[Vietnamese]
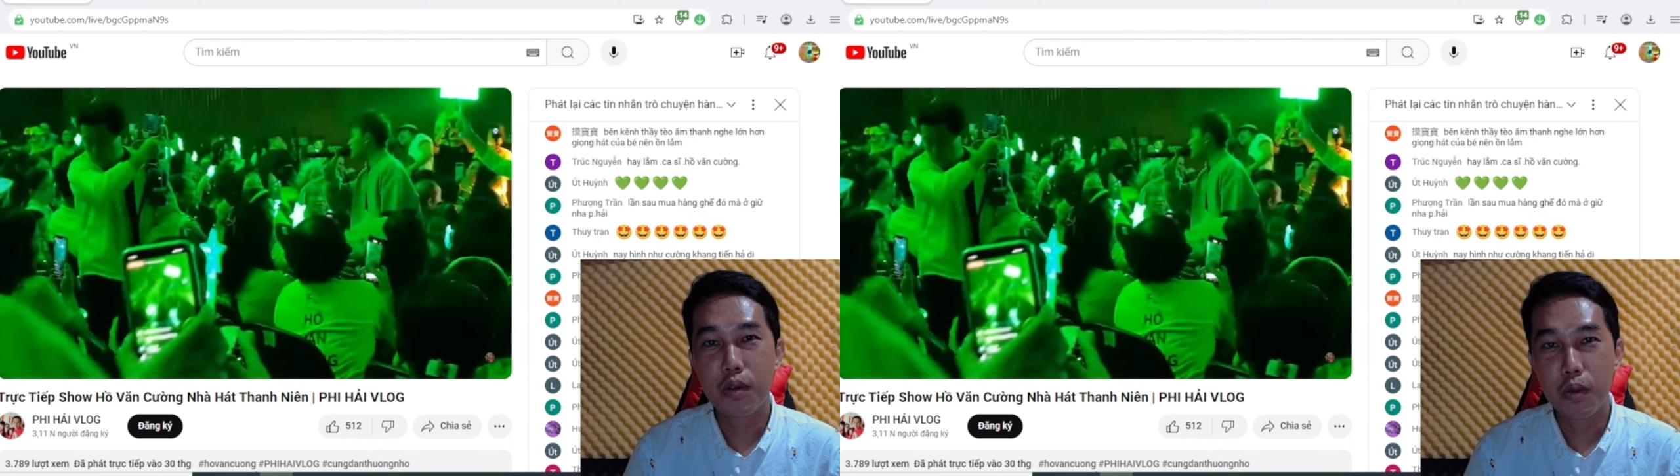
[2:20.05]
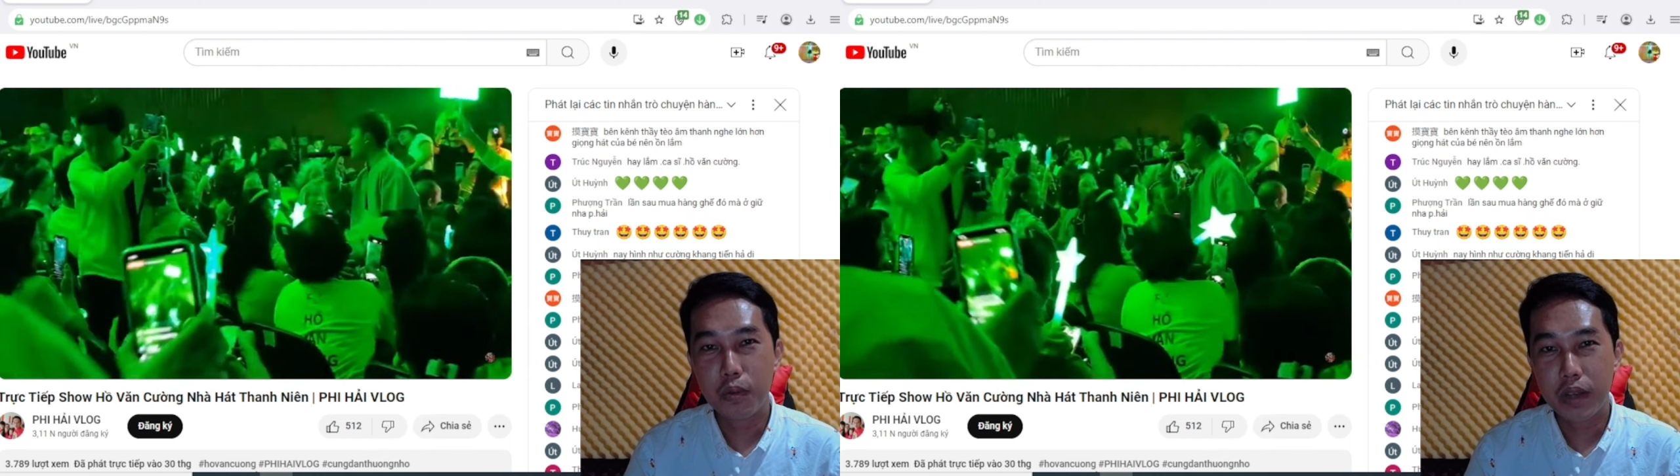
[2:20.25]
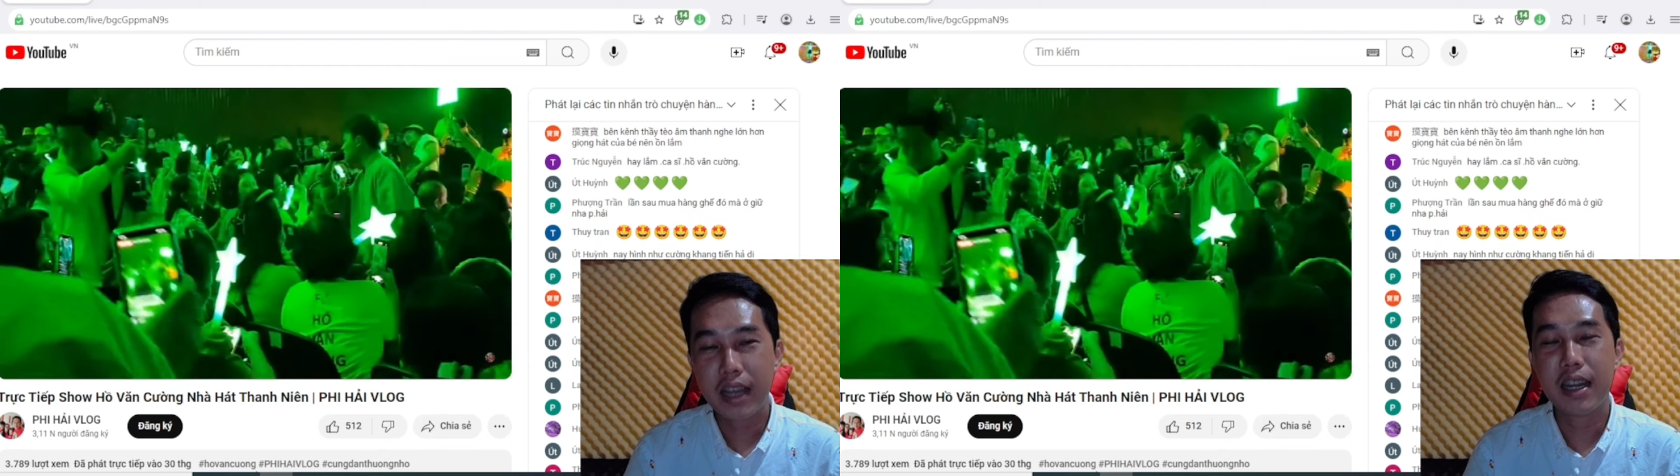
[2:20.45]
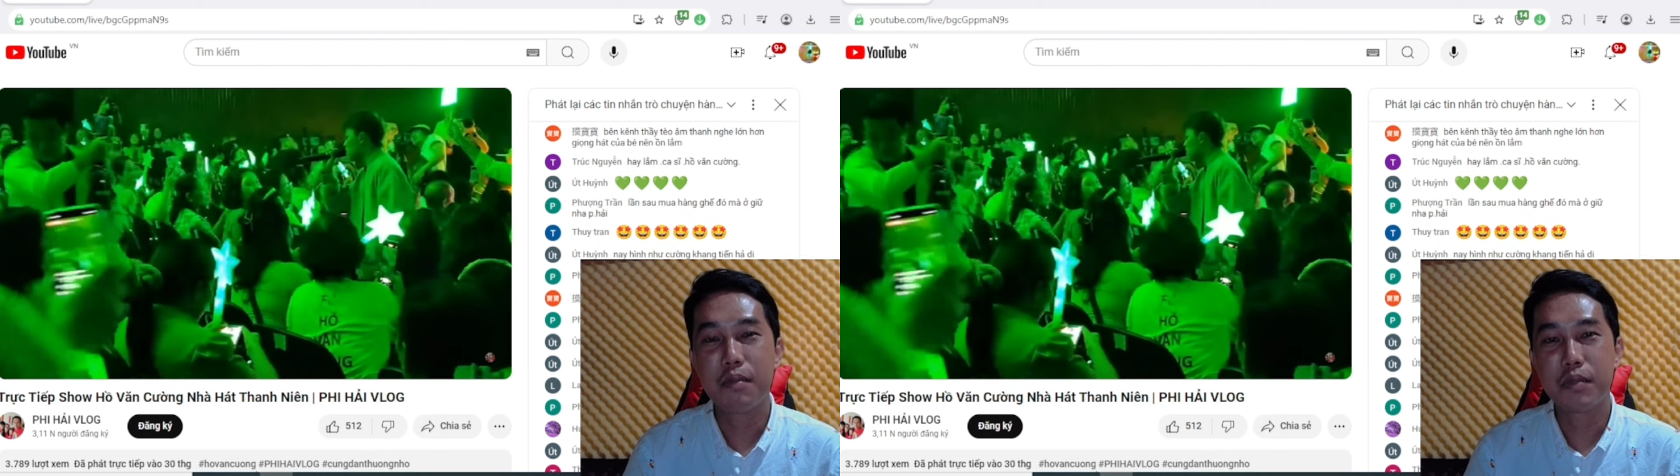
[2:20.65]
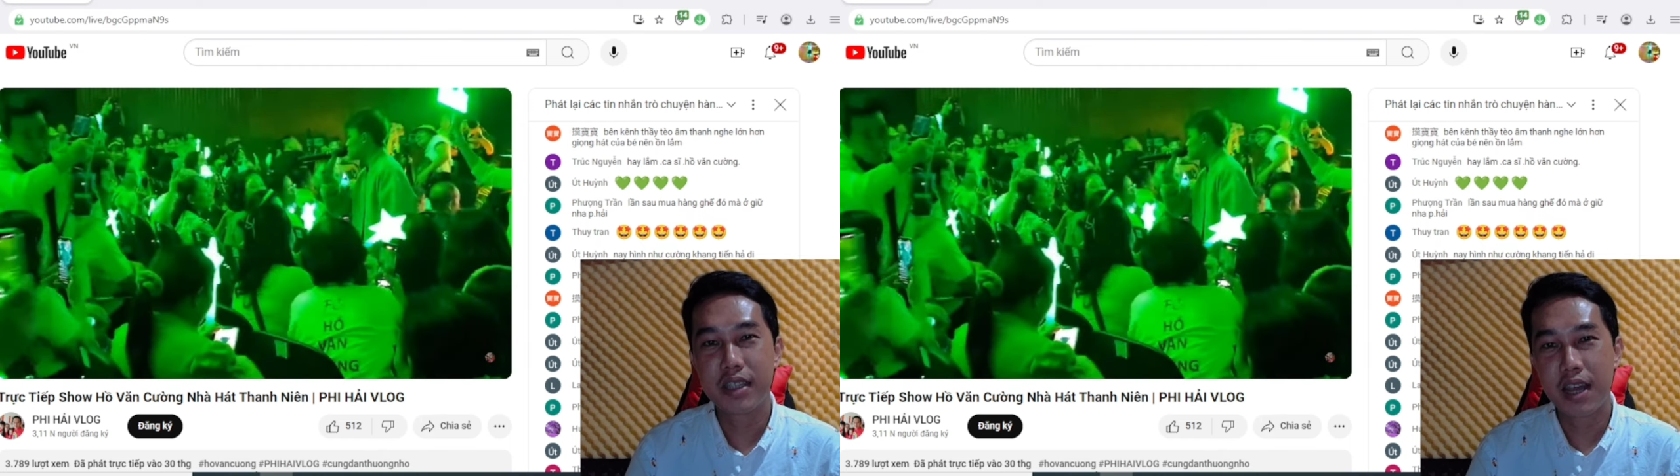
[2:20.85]
cố gắng
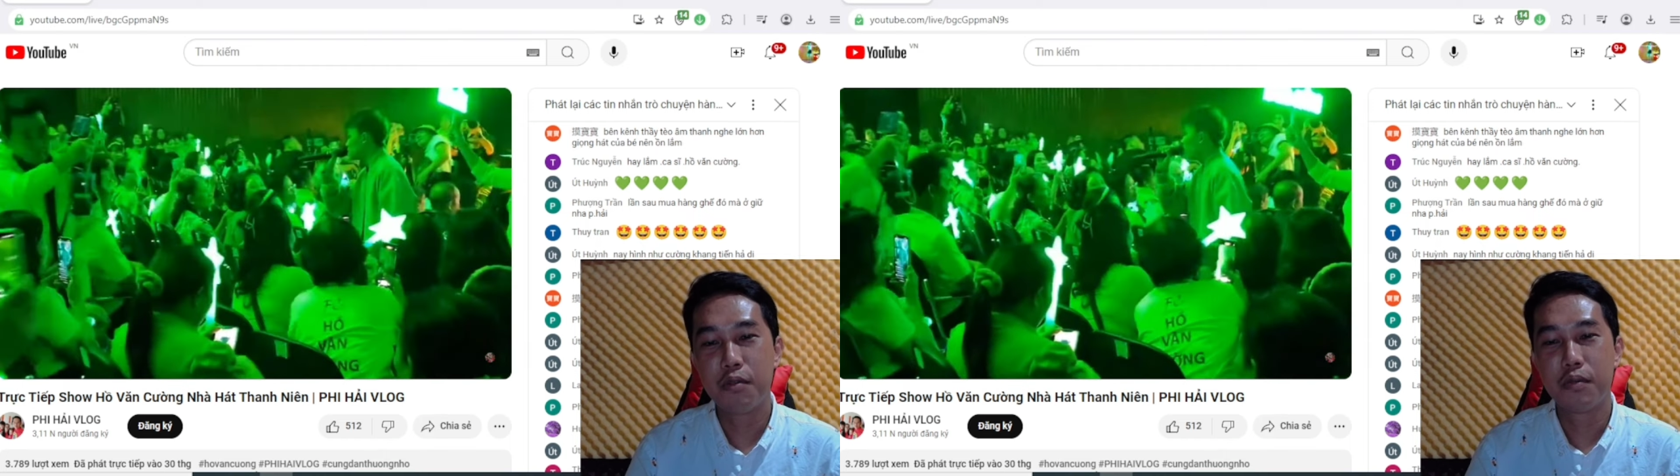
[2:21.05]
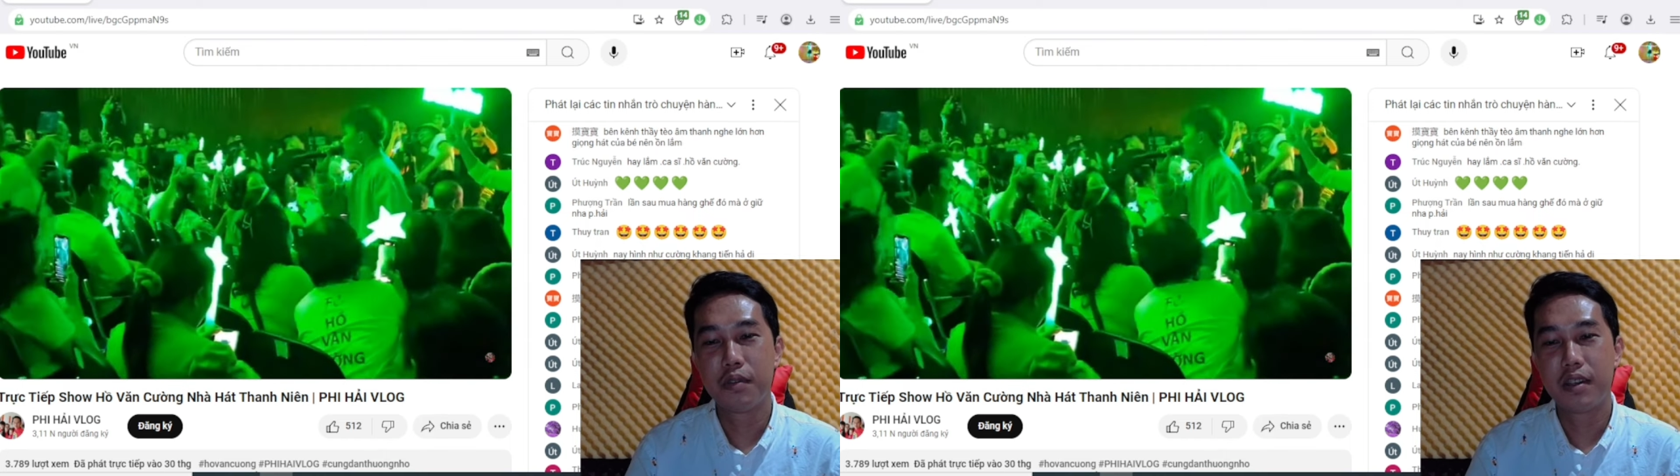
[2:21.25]
làm sao